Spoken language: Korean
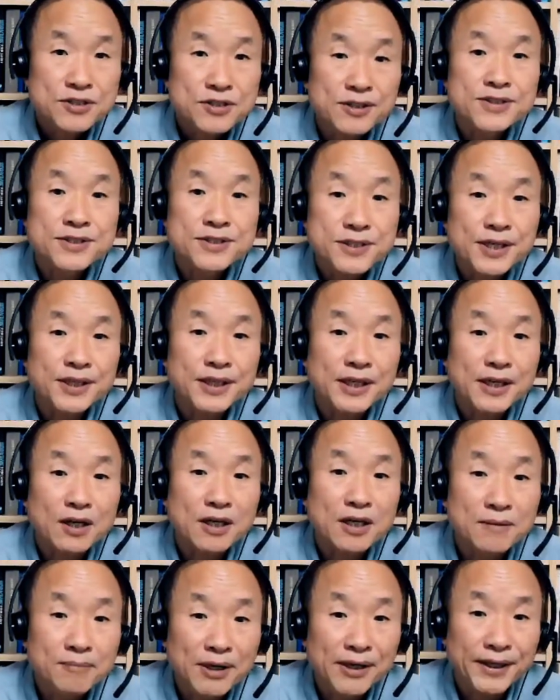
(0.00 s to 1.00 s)
전 세계
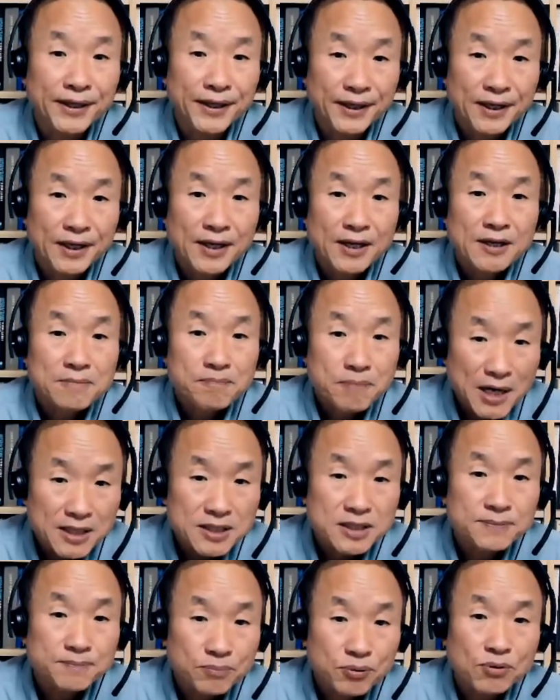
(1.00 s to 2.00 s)
금의
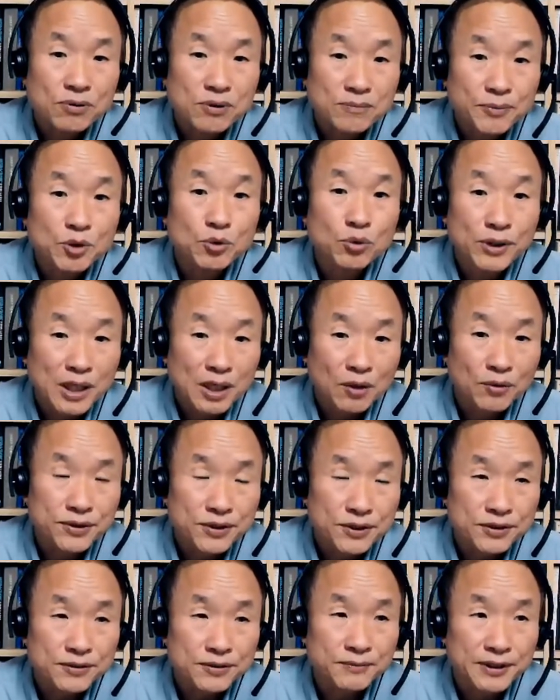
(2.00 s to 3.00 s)
80%를 미국이
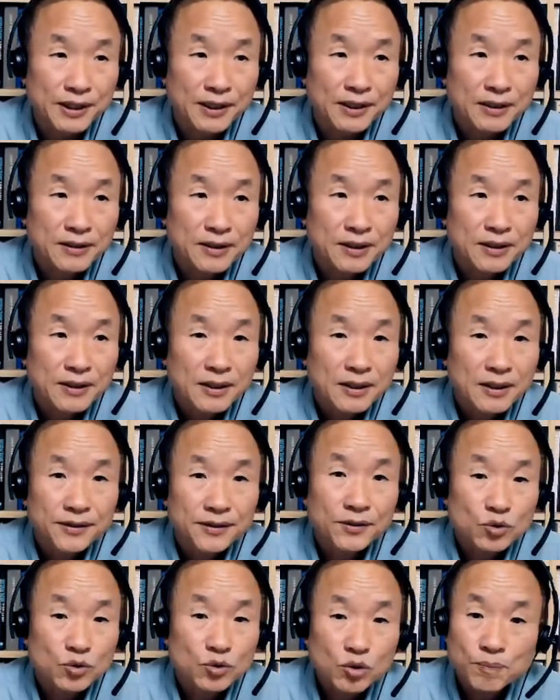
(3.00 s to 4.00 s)
갖고 있었습니다.
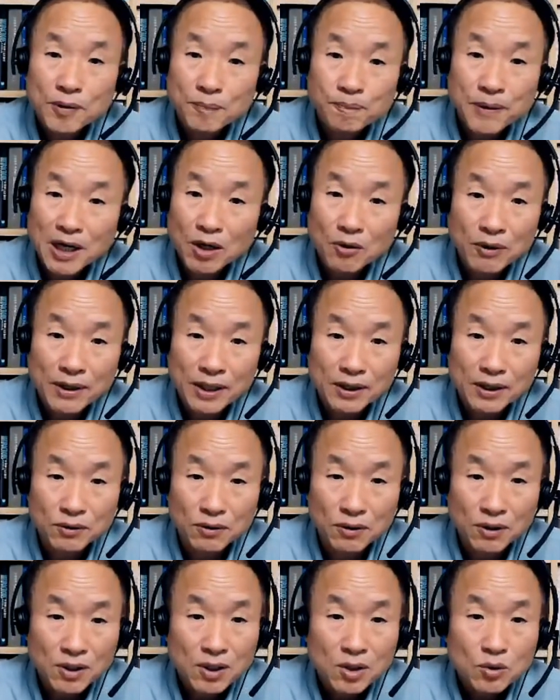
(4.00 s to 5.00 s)
이거는
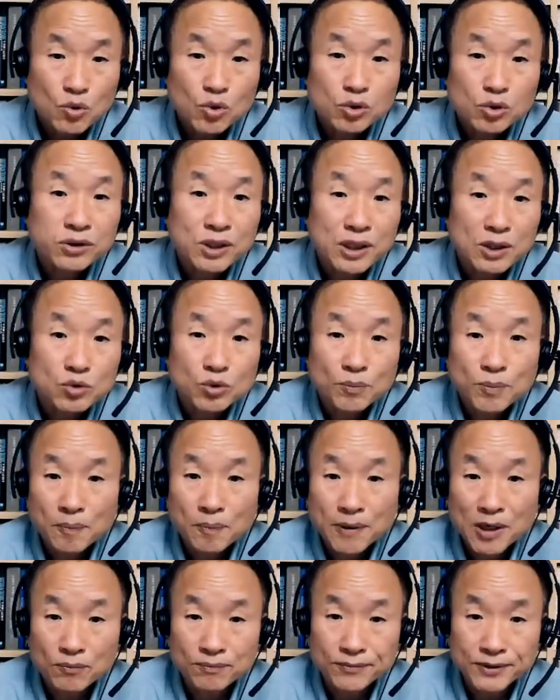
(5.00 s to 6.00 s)
슈퍼파워라도 울트라
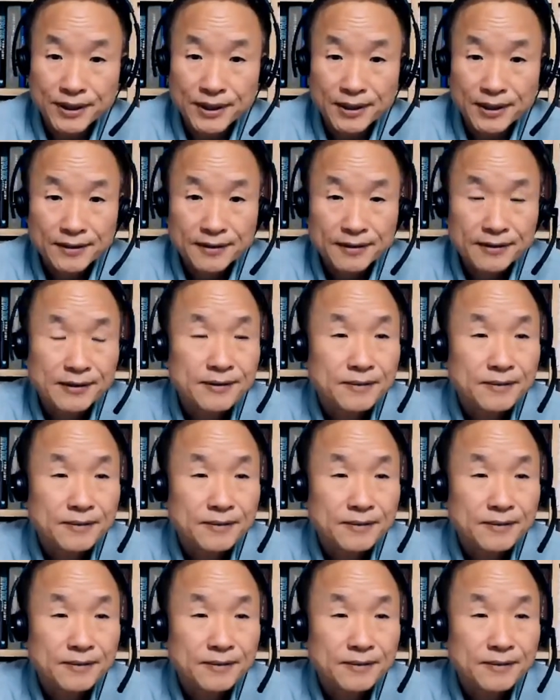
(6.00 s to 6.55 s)
슈퍼파워입니다.